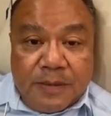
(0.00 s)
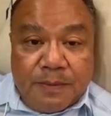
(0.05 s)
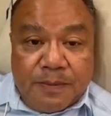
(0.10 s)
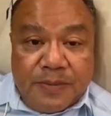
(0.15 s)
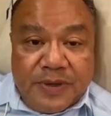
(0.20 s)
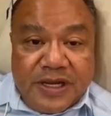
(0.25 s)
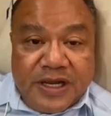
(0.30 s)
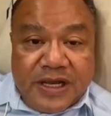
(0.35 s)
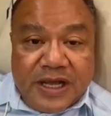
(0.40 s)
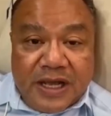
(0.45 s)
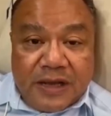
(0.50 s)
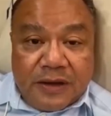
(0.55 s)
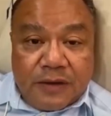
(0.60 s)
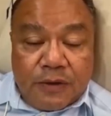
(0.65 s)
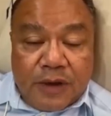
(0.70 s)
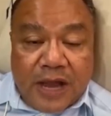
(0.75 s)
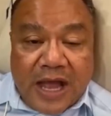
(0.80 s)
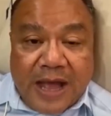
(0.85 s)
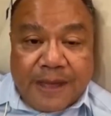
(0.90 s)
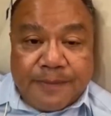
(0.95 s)
เพื่อ
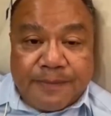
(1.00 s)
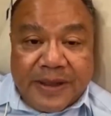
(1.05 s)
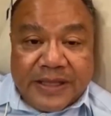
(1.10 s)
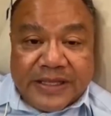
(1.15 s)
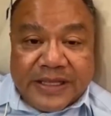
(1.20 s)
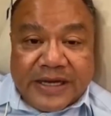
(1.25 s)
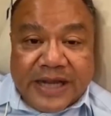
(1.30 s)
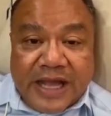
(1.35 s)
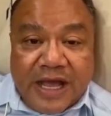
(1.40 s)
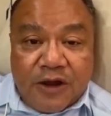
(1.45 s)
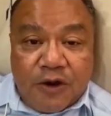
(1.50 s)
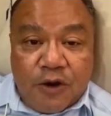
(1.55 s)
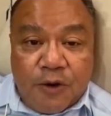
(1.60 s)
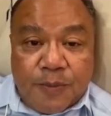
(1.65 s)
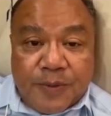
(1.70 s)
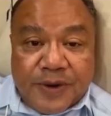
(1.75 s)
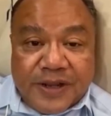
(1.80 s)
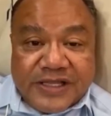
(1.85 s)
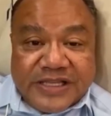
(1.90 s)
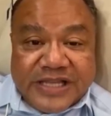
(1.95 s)
การพัฒนาของ
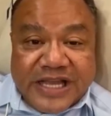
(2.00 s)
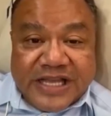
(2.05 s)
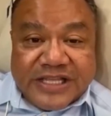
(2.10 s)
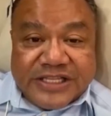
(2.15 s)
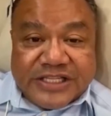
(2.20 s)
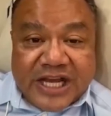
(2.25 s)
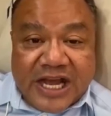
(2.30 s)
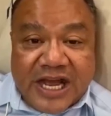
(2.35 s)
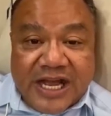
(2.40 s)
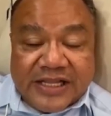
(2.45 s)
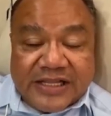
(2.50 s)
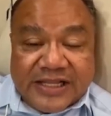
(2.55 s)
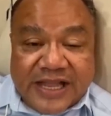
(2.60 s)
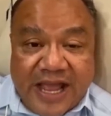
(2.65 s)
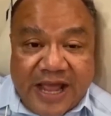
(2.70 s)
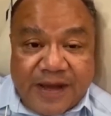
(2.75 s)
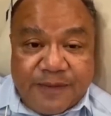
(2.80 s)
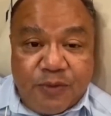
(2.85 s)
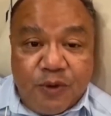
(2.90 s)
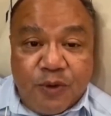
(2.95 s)
ประเทศชาติแท
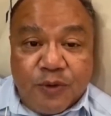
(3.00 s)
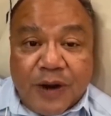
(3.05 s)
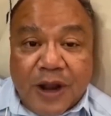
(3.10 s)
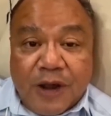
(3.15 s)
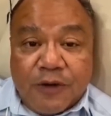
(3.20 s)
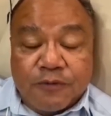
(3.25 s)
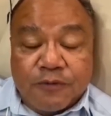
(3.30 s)
นพวกเรา